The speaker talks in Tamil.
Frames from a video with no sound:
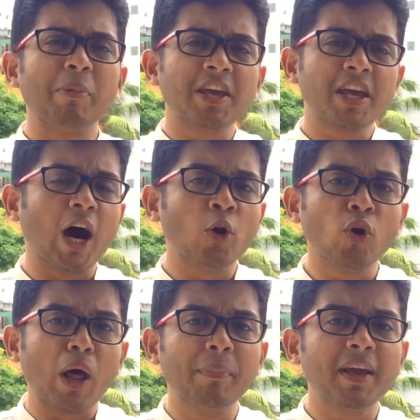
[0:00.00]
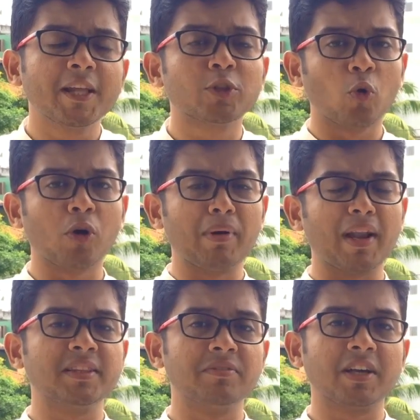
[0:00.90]
நமக்கு யாரோ நம்பிக்கை துரோகம்
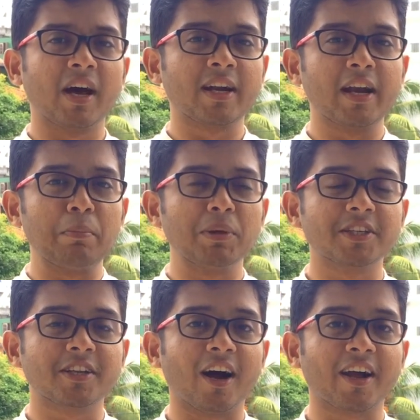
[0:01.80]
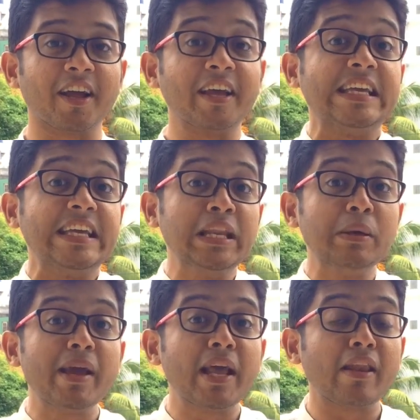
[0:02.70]
இழைத்து விட்டார்கள் என்பதற்காக
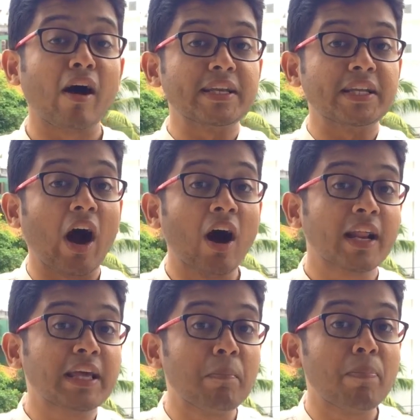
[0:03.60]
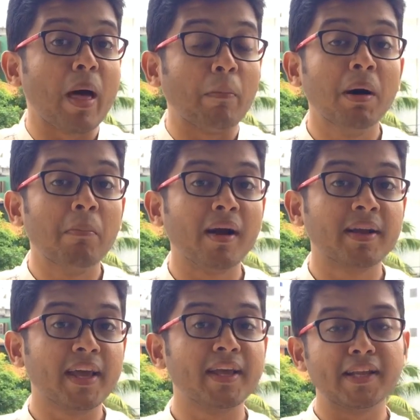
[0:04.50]
இனிமேல் நான் யாரையும் நம்ப
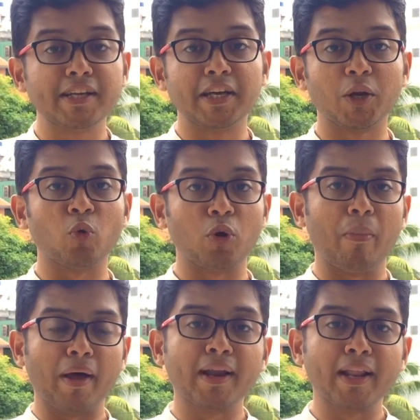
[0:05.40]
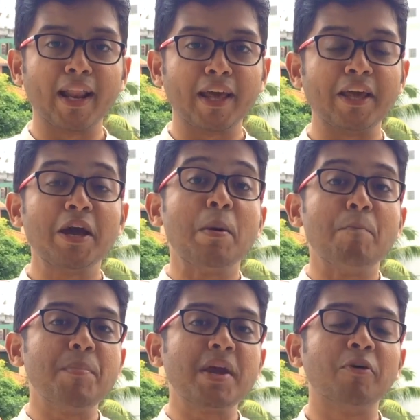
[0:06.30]
மாட்டேன் என்கிற ஒரு மனநிலை
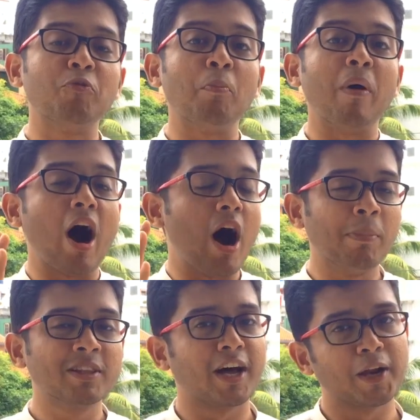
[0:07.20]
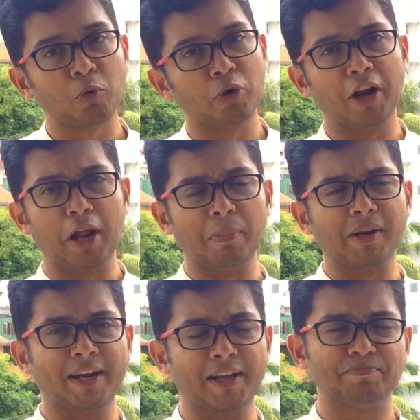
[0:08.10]
மிகவும் ஆபத்தான ஒன்று
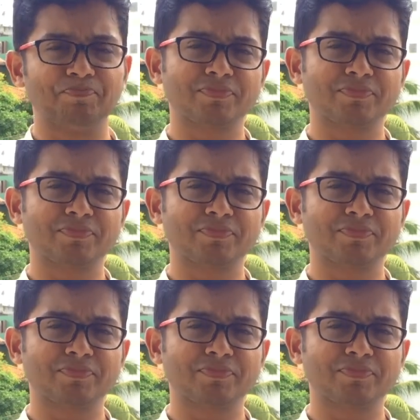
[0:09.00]
நண்பர்களே